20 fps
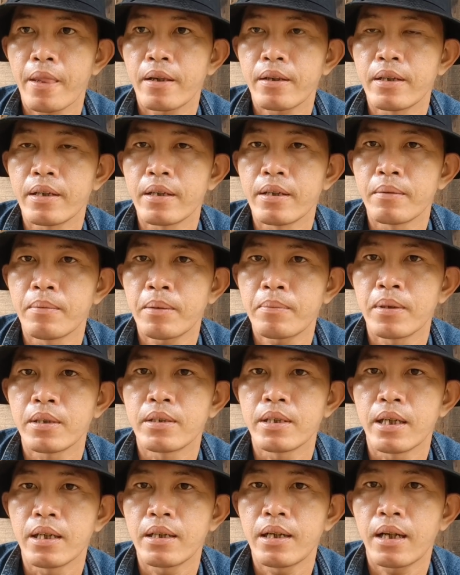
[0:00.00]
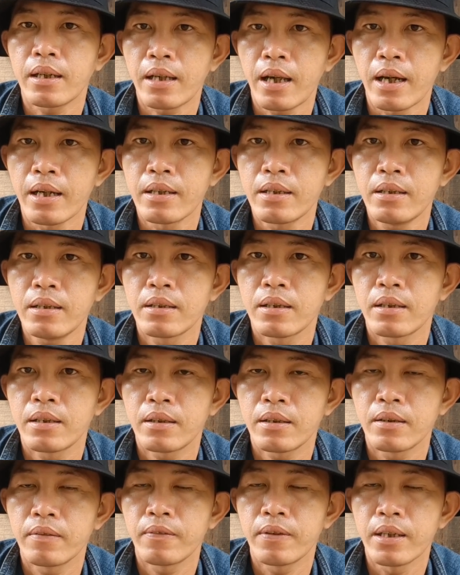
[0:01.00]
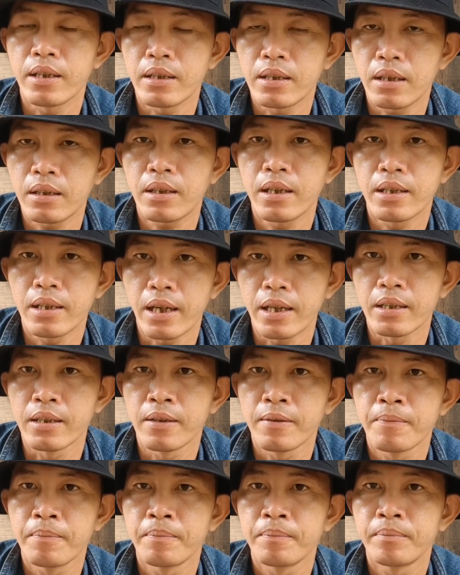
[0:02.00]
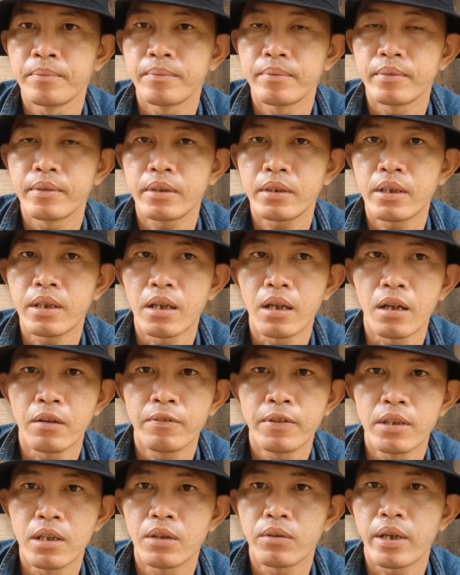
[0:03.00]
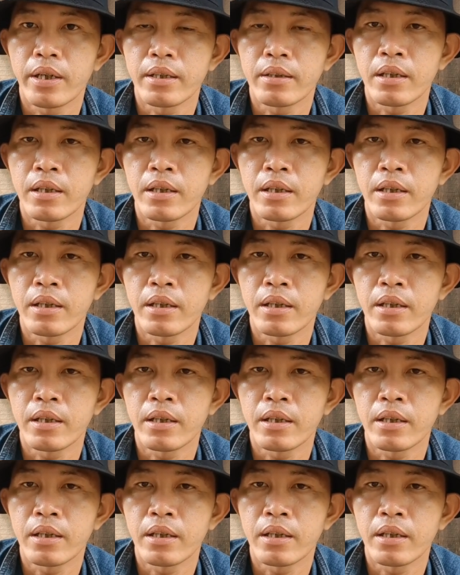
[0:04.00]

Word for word: thì bác bình sẽ đăng tải về vấn đề này ừ. thì ở video này